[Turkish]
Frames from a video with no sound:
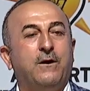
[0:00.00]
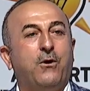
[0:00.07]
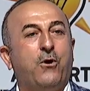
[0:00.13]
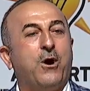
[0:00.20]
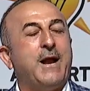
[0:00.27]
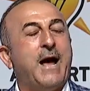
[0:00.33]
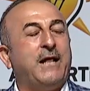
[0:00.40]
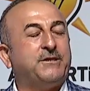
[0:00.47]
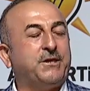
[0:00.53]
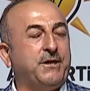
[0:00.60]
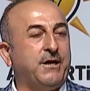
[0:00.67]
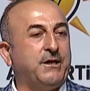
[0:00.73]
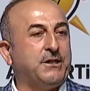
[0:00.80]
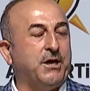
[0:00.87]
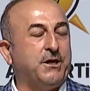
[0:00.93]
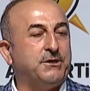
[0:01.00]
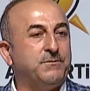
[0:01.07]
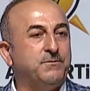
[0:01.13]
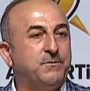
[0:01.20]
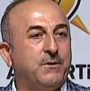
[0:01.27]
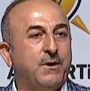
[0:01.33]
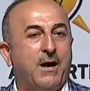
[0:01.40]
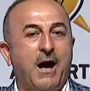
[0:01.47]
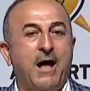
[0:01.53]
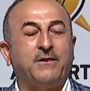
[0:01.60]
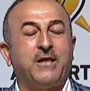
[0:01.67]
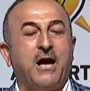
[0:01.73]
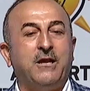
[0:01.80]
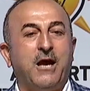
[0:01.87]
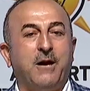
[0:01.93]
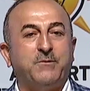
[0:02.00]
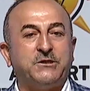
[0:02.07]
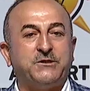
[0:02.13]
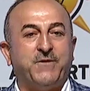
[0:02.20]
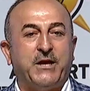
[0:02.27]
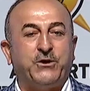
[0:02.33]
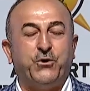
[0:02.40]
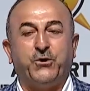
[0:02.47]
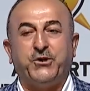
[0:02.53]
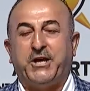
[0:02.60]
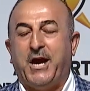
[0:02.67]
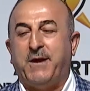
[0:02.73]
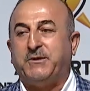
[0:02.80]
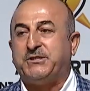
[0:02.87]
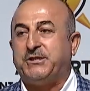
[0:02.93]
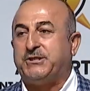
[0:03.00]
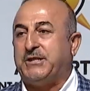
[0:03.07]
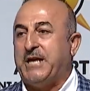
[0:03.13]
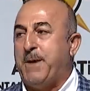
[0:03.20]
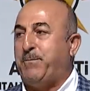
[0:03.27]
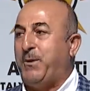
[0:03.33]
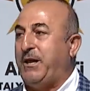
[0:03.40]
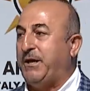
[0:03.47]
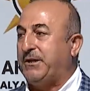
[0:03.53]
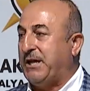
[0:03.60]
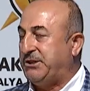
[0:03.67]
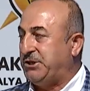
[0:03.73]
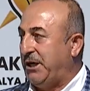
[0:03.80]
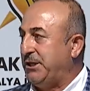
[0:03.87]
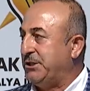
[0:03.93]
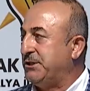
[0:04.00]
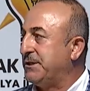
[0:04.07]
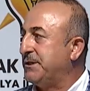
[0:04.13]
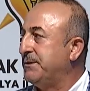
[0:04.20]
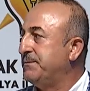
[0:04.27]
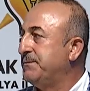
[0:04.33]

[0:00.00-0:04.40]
On altı yıldır Antalya'mız ve Türkiye'miz için hep birlikte çalıştık.